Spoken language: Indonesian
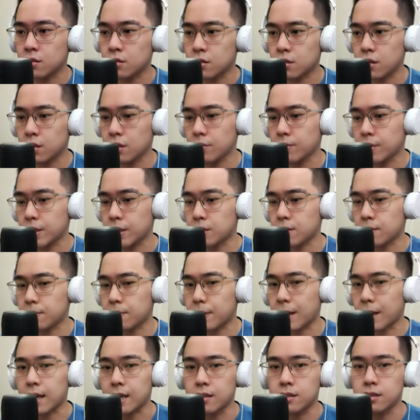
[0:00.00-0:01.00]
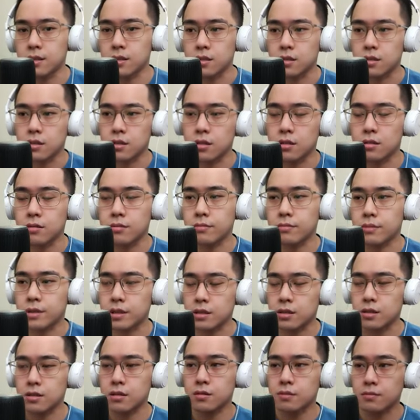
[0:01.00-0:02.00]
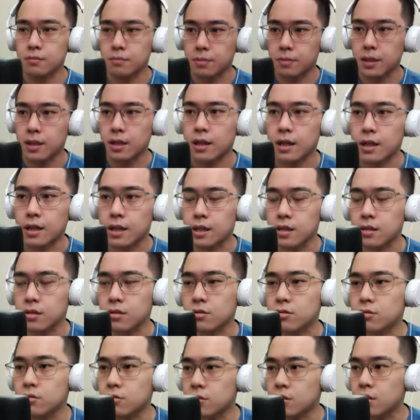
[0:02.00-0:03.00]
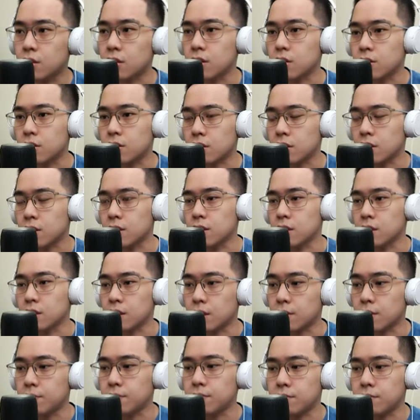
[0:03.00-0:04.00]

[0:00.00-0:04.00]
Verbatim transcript: oke ini masih panjang sini masih 4 kartu dari total 6